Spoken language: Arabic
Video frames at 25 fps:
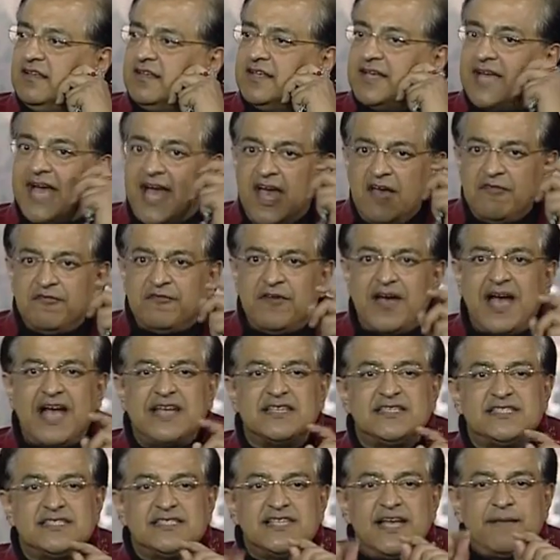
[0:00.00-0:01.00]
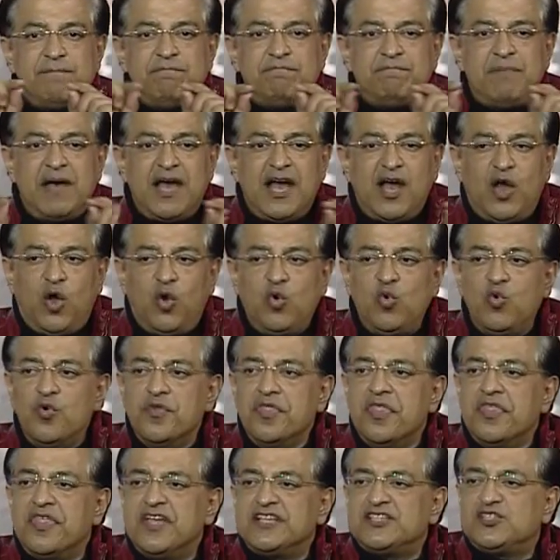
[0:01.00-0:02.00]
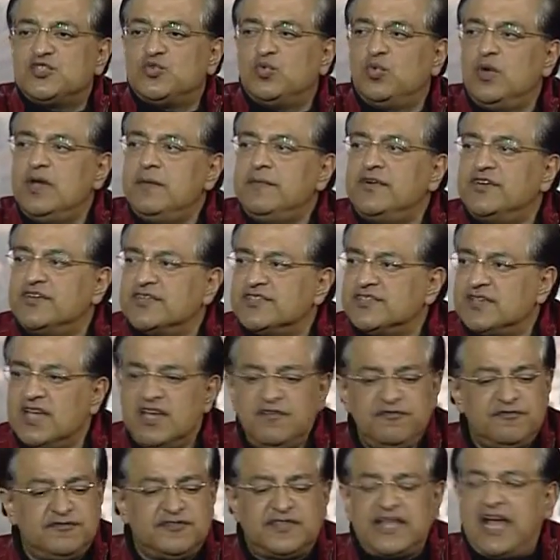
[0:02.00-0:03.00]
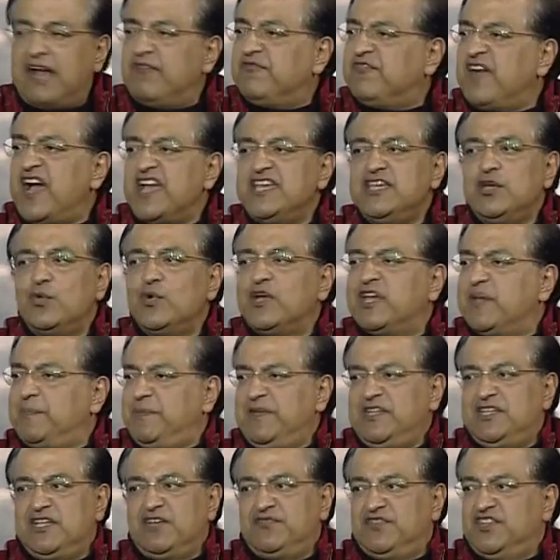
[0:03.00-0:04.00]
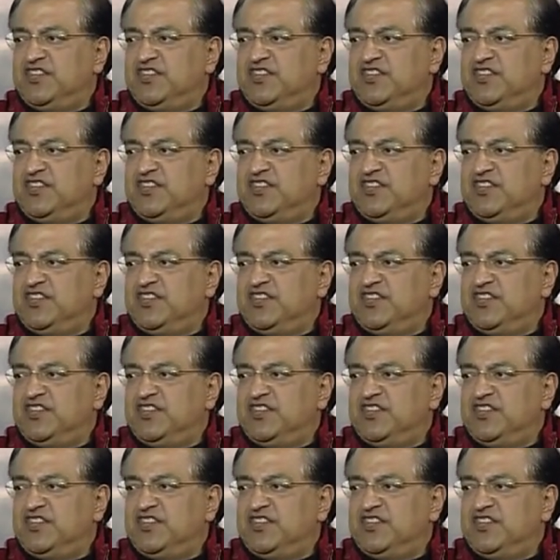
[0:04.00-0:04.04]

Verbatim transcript: كهف السباحون ذا سويمرز افتح في اي ويكيبيديا في